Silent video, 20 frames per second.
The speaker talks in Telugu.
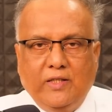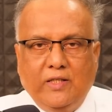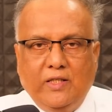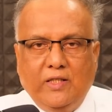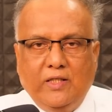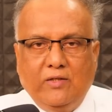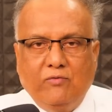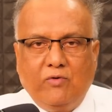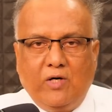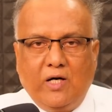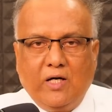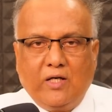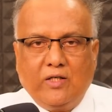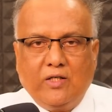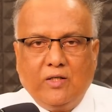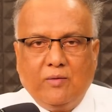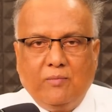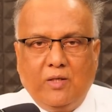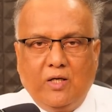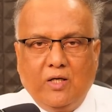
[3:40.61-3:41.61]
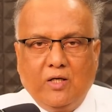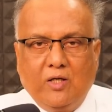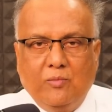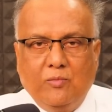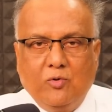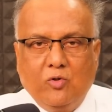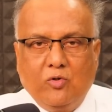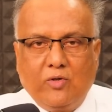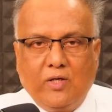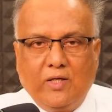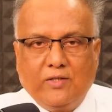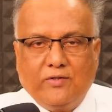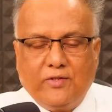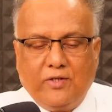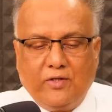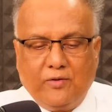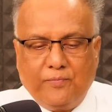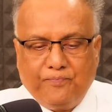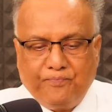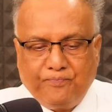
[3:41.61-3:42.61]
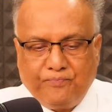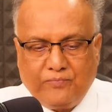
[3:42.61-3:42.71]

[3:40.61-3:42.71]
ఈ వాక్య భాగమును రాశాడు